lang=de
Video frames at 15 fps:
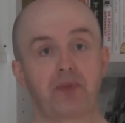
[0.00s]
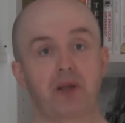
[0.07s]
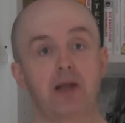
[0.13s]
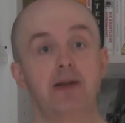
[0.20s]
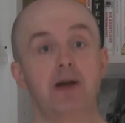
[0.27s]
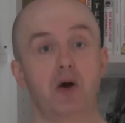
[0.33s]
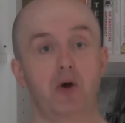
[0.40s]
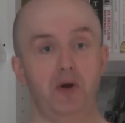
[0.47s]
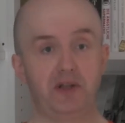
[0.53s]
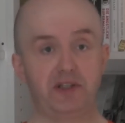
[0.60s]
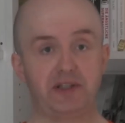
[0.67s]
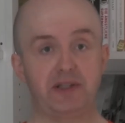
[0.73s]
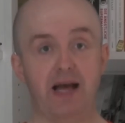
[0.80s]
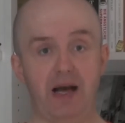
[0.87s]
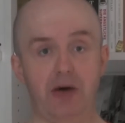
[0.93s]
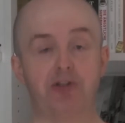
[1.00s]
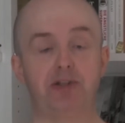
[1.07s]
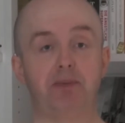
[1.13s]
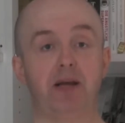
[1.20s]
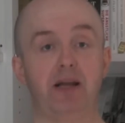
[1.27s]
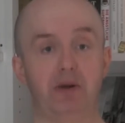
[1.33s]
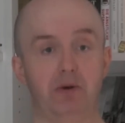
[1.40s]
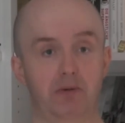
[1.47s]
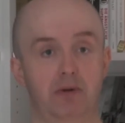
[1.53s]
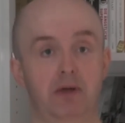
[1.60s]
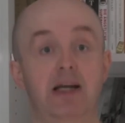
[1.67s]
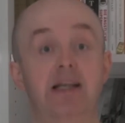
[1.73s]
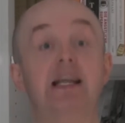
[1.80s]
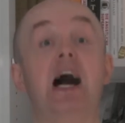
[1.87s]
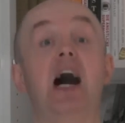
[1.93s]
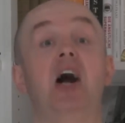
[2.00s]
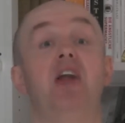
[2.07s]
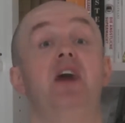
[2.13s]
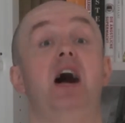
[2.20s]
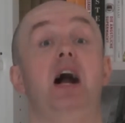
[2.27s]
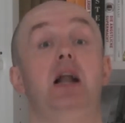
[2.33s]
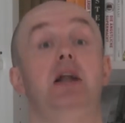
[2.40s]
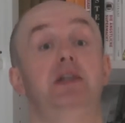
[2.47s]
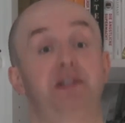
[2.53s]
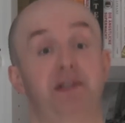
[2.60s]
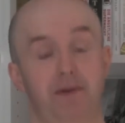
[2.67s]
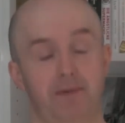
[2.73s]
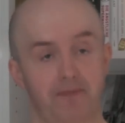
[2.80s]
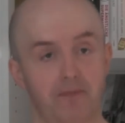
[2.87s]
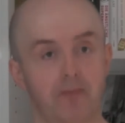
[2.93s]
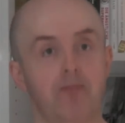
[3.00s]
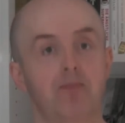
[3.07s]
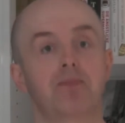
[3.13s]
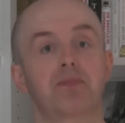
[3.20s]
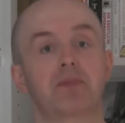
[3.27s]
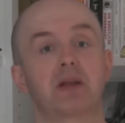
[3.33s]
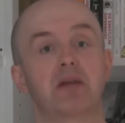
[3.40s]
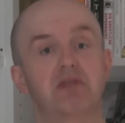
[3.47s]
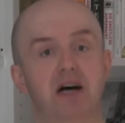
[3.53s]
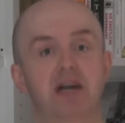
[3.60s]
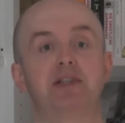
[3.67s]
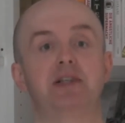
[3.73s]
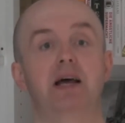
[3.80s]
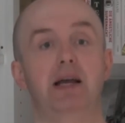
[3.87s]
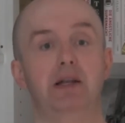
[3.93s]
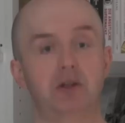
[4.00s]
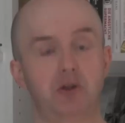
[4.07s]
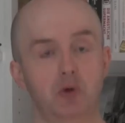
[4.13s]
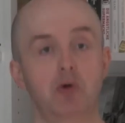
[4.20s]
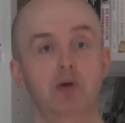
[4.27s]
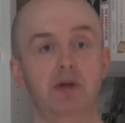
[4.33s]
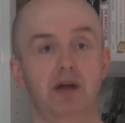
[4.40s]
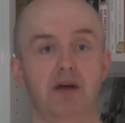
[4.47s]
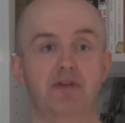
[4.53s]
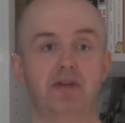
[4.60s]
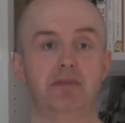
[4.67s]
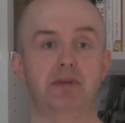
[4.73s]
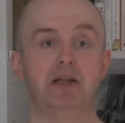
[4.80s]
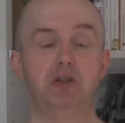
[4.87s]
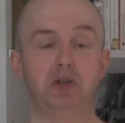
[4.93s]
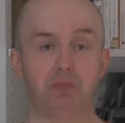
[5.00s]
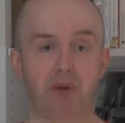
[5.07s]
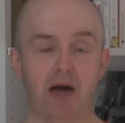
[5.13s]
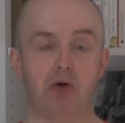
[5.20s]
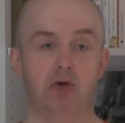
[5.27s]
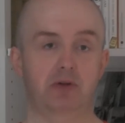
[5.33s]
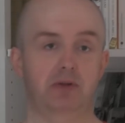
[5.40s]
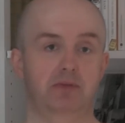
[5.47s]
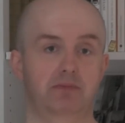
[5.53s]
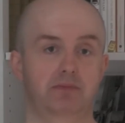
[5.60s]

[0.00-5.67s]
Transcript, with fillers: in der höchsten Ausprägung. Der hat alles, was ein tugendhafter Mensch braucht.